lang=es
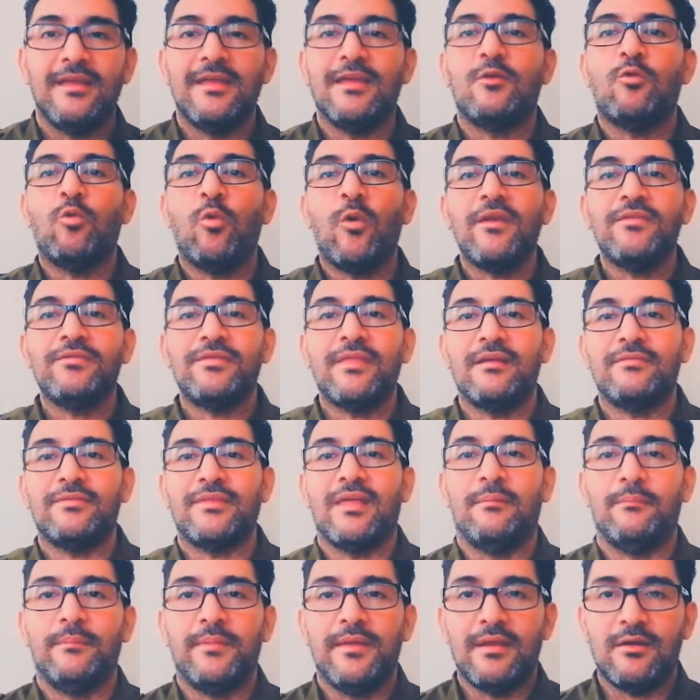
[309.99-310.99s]
y
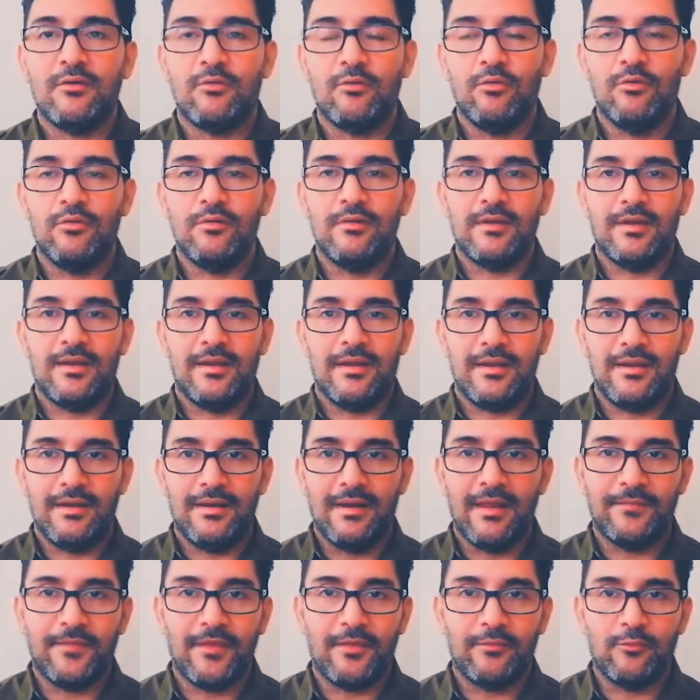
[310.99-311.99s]
cuentan también con
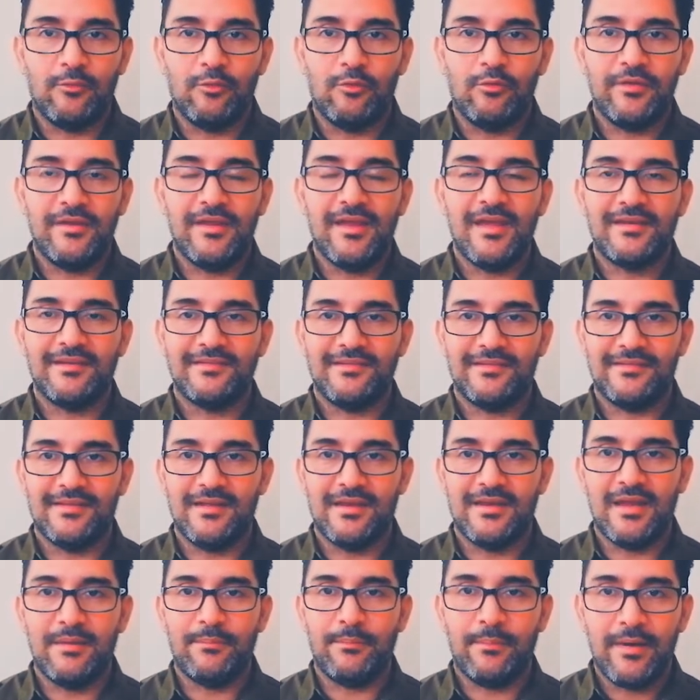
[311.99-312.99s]
la tecnología
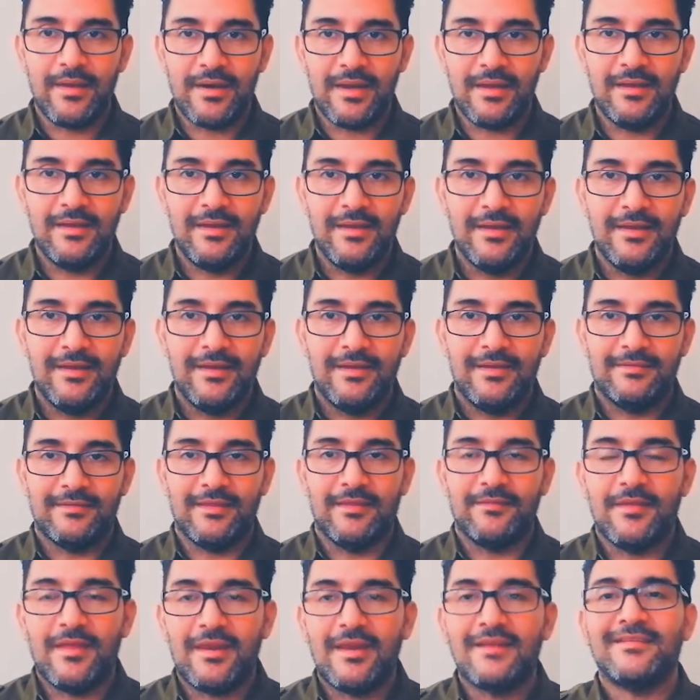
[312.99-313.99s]
necesaria para
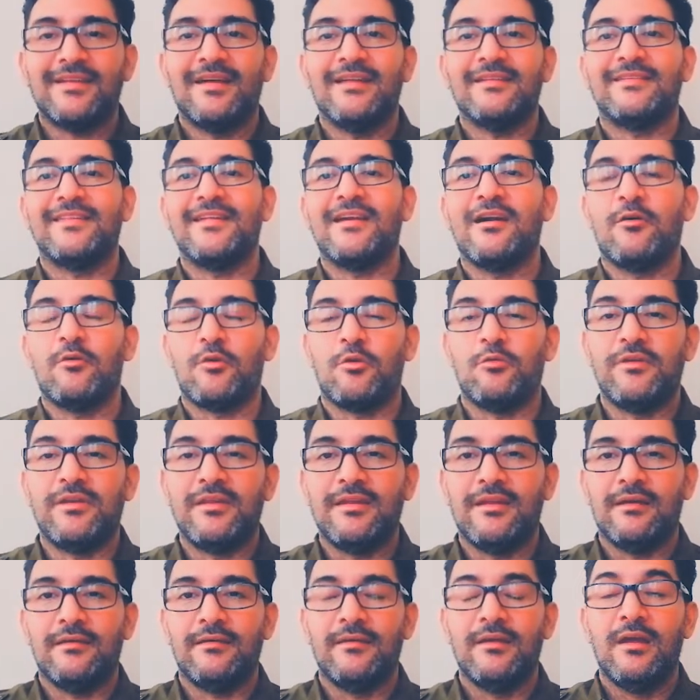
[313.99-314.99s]
tener esa
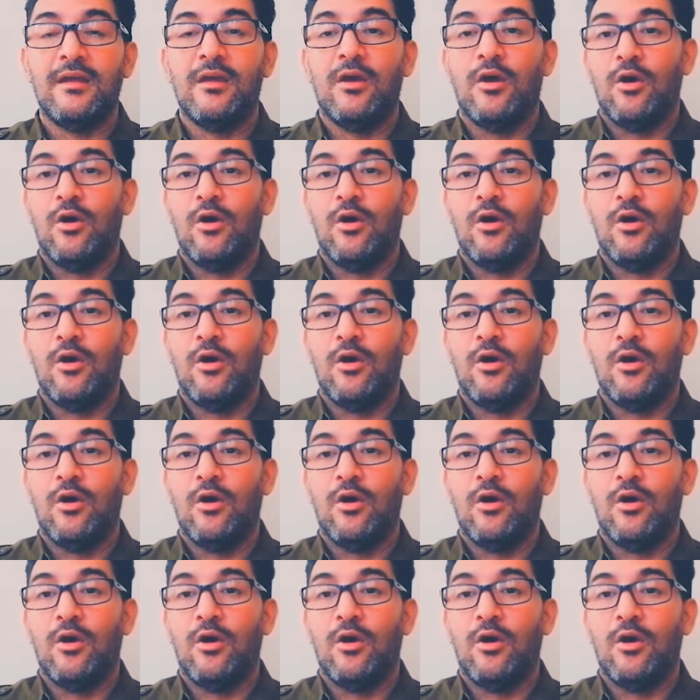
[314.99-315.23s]
sincronía.